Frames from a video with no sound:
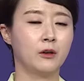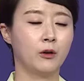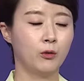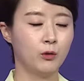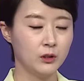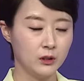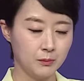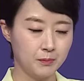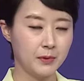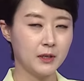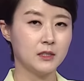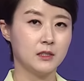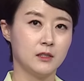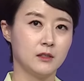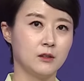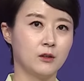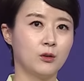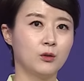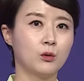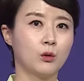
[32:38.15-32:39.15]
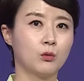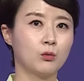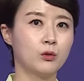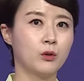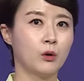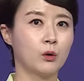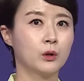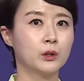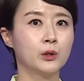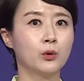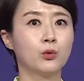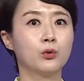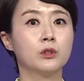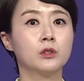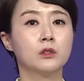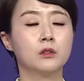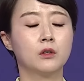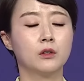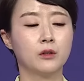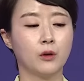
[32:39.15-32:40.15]
영원히 빠지는 건 없고 영원히
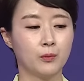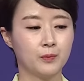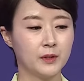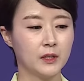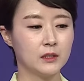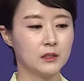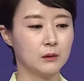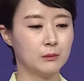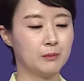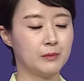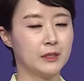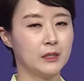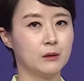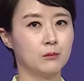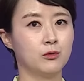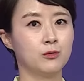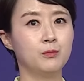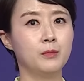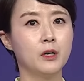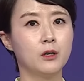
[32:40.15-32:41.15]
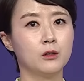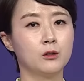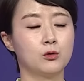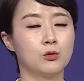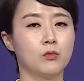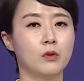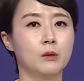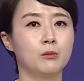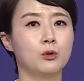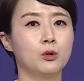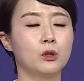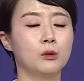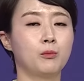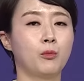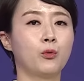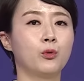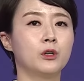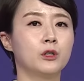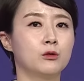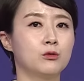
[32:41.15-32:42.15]
오르는 건 없다시피 분명히 좀 회복을
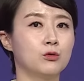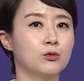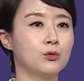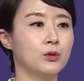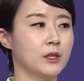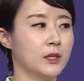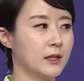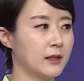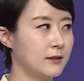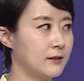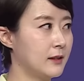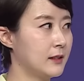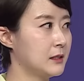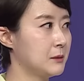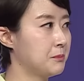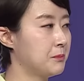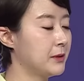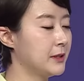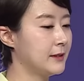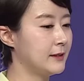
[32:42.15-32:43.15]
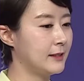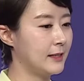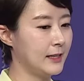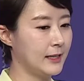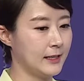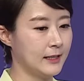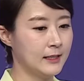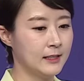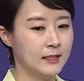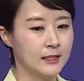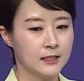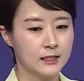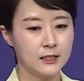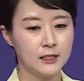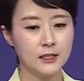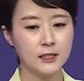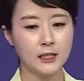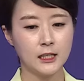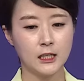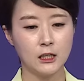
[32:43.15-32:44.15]
보일 수도 있겠다 싶은데
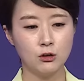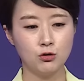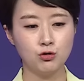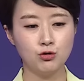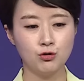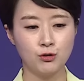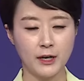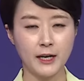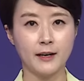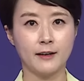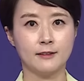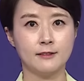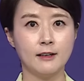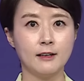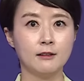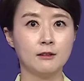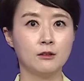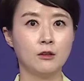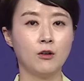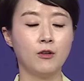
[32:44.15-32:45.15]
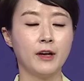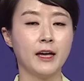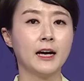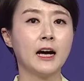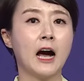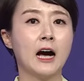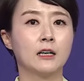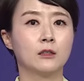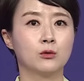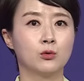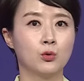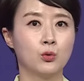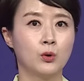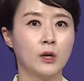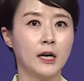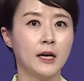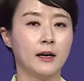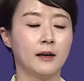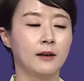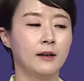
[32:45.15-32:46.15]
그 이후에 섹터의
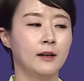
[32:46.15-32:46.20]
강도가